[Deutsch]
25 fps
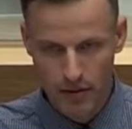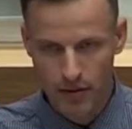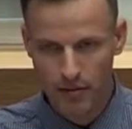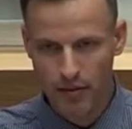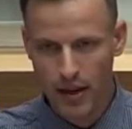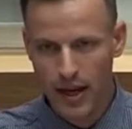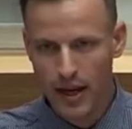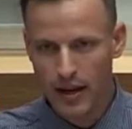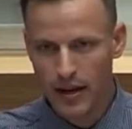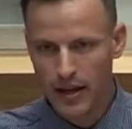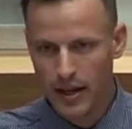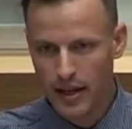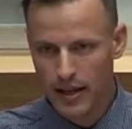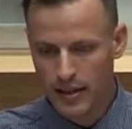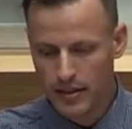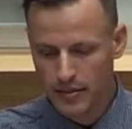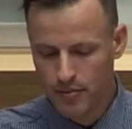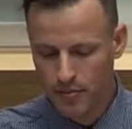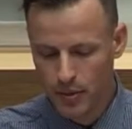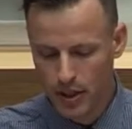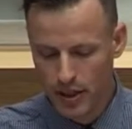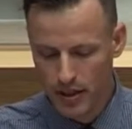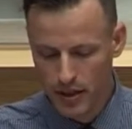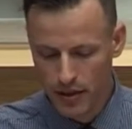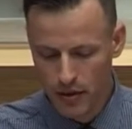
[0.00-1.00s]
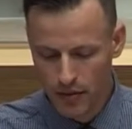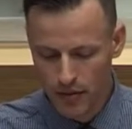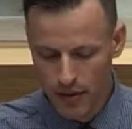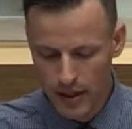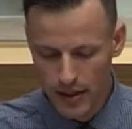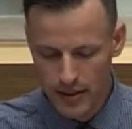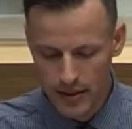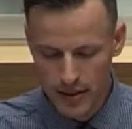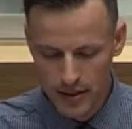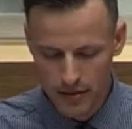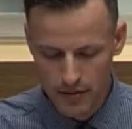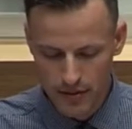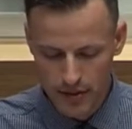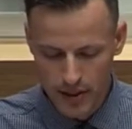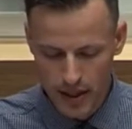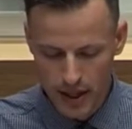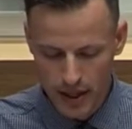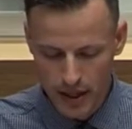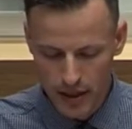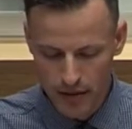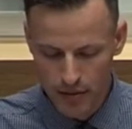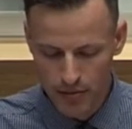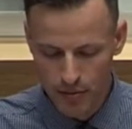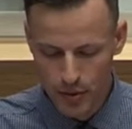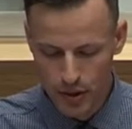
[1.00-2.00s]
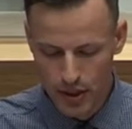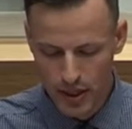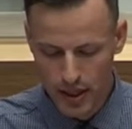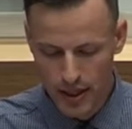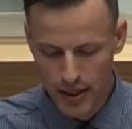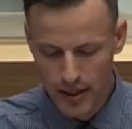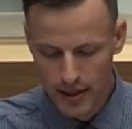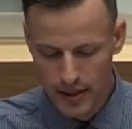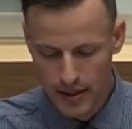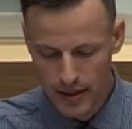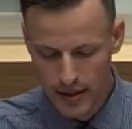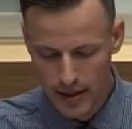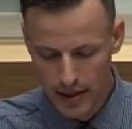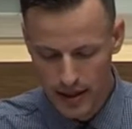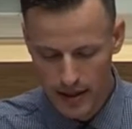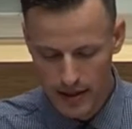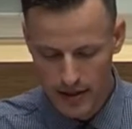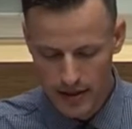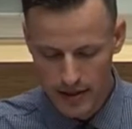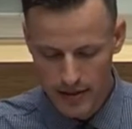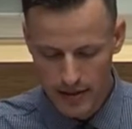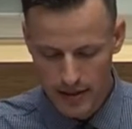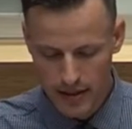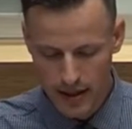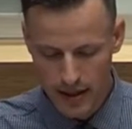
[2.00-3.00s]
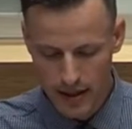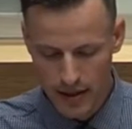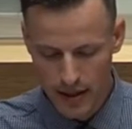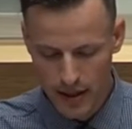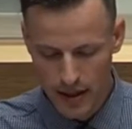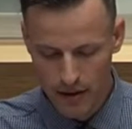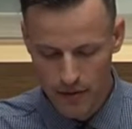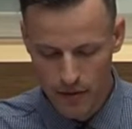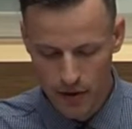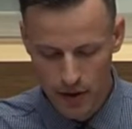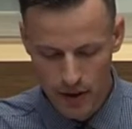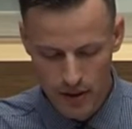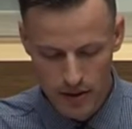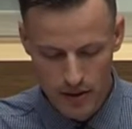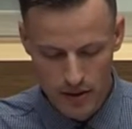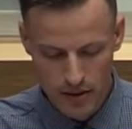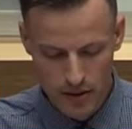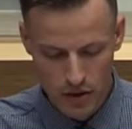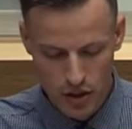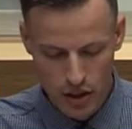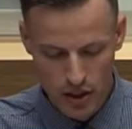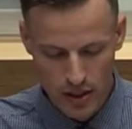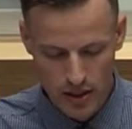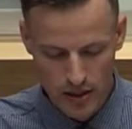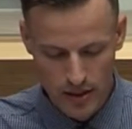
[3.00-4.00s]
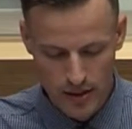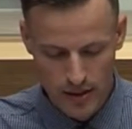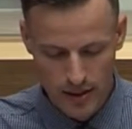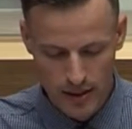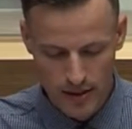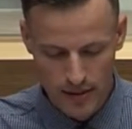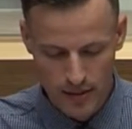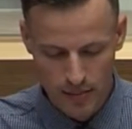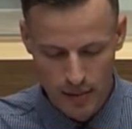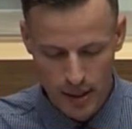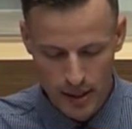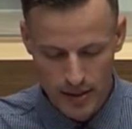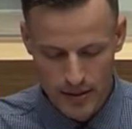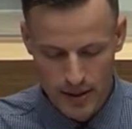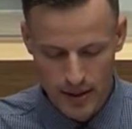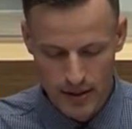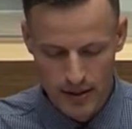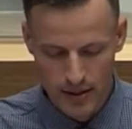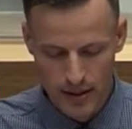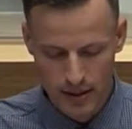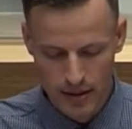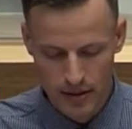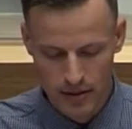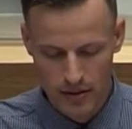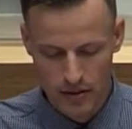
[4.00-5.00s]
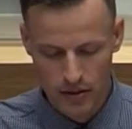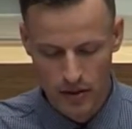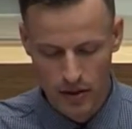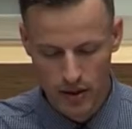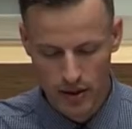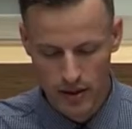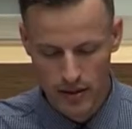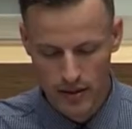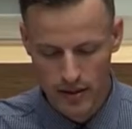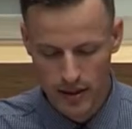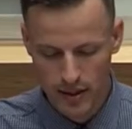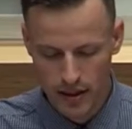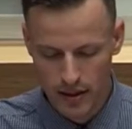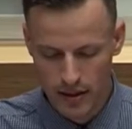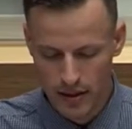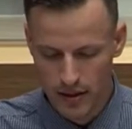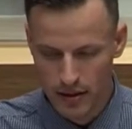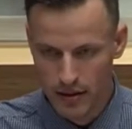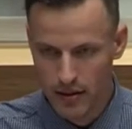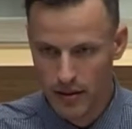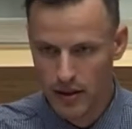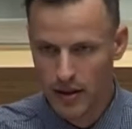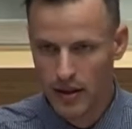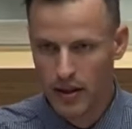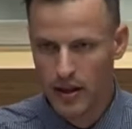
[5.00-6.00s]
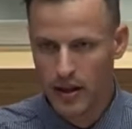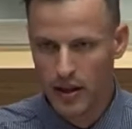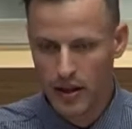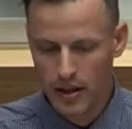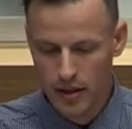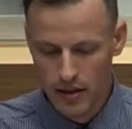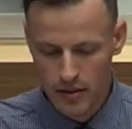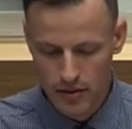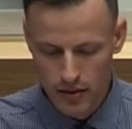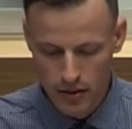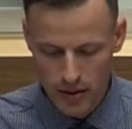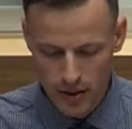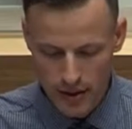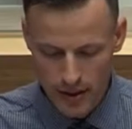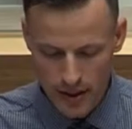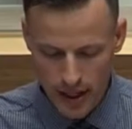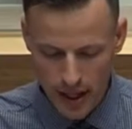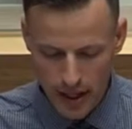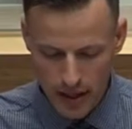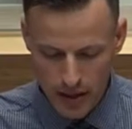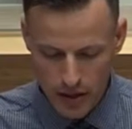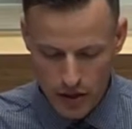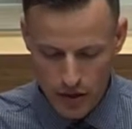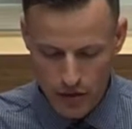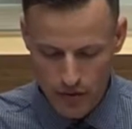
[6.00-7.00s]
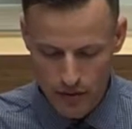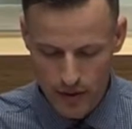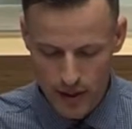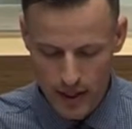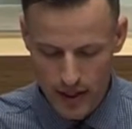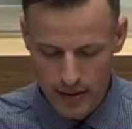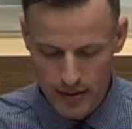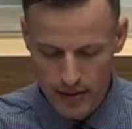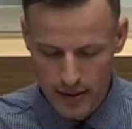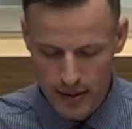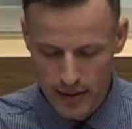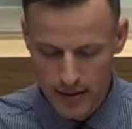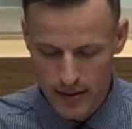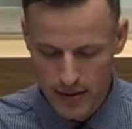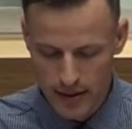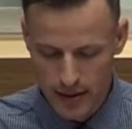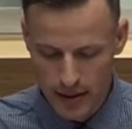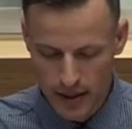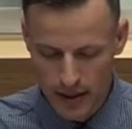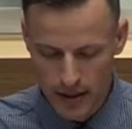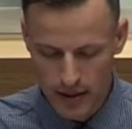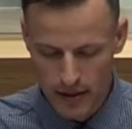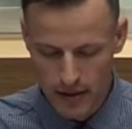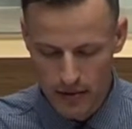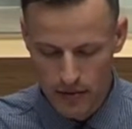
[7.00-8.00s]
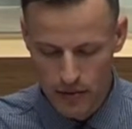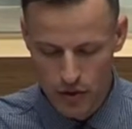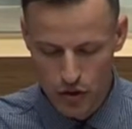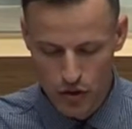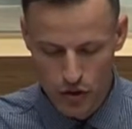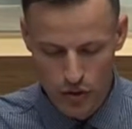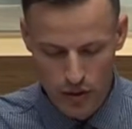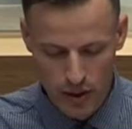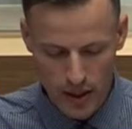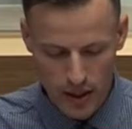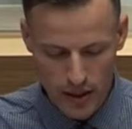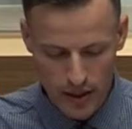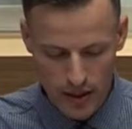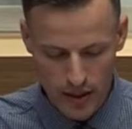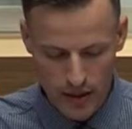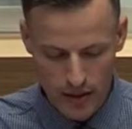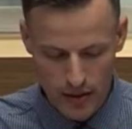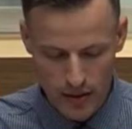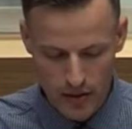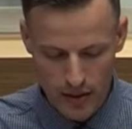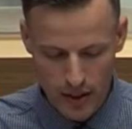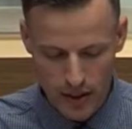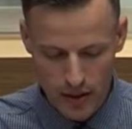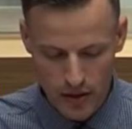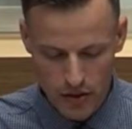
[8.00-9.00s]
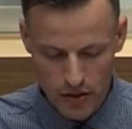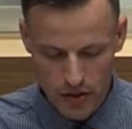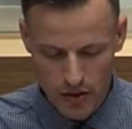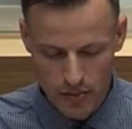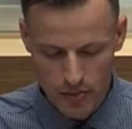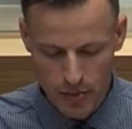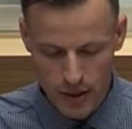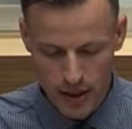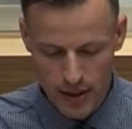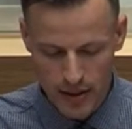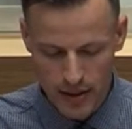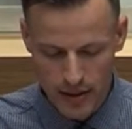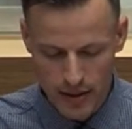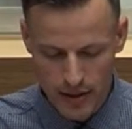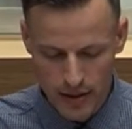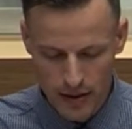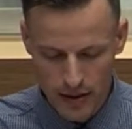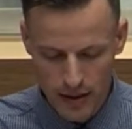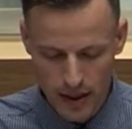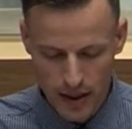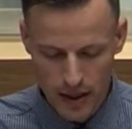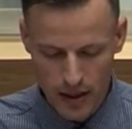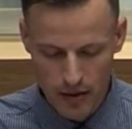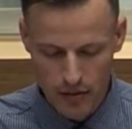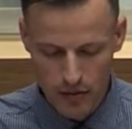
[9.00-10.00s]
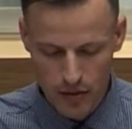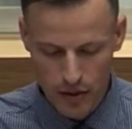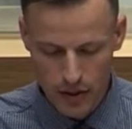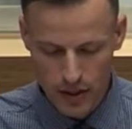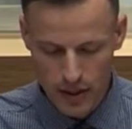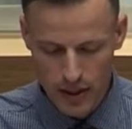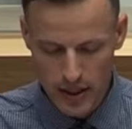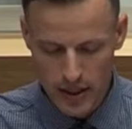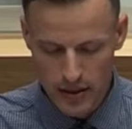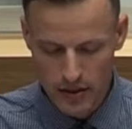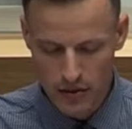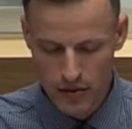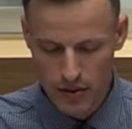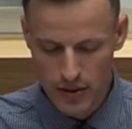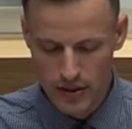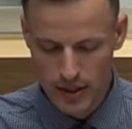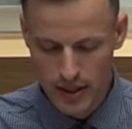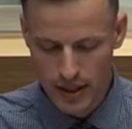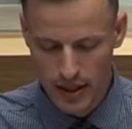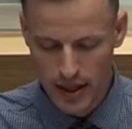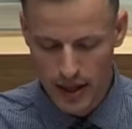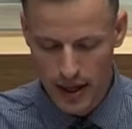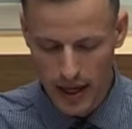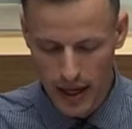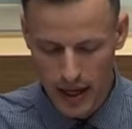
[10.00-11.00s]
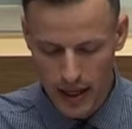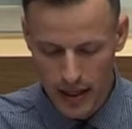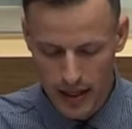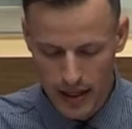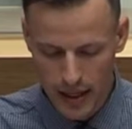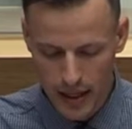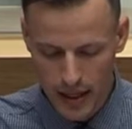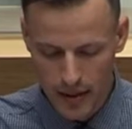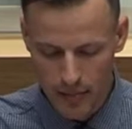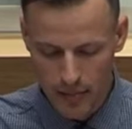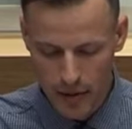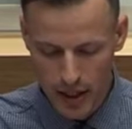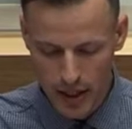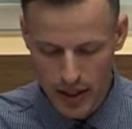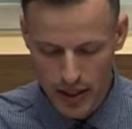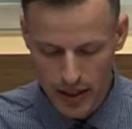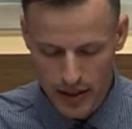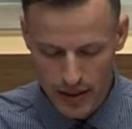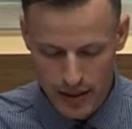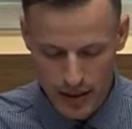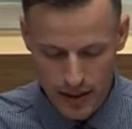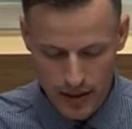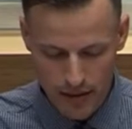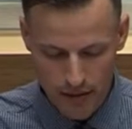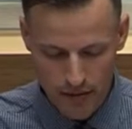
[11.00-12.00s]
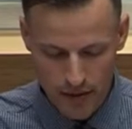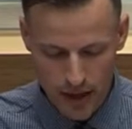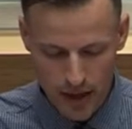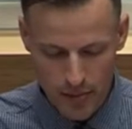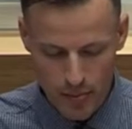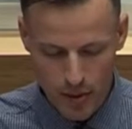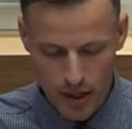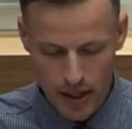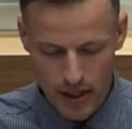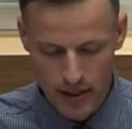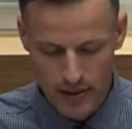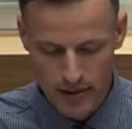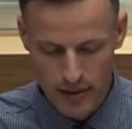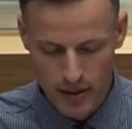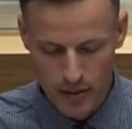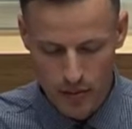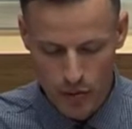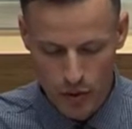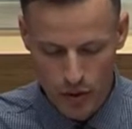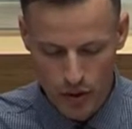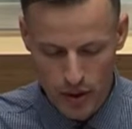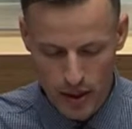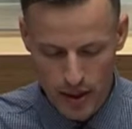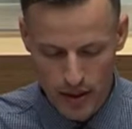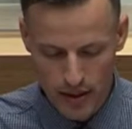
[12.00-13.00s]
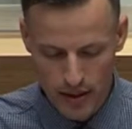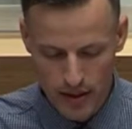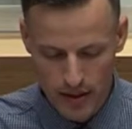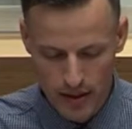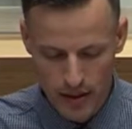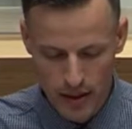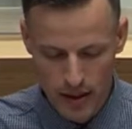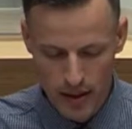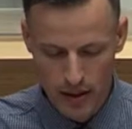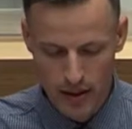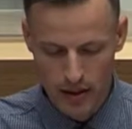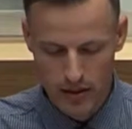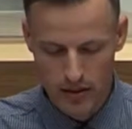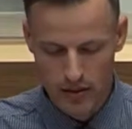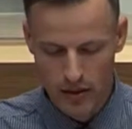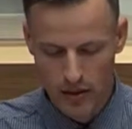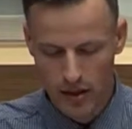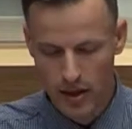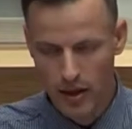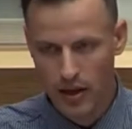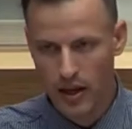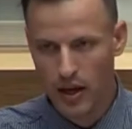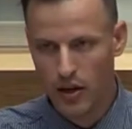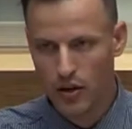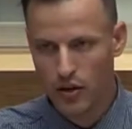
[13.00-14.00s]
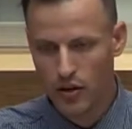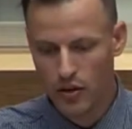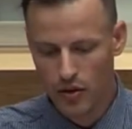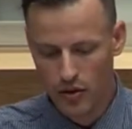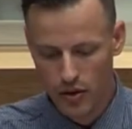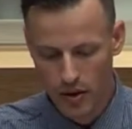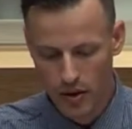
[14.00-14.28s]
Wie wäre es mit innovativen Tarifmodellen, die sich an der Erfolgsgeschichte der Semestertickets orientieren. Solidarisch finanzierte Tickets für Schülerinnen und Auszubildende würden nicht nur sichere Einnahmen bei niedrigen Fahrpreisen ermöglichen, sondern auch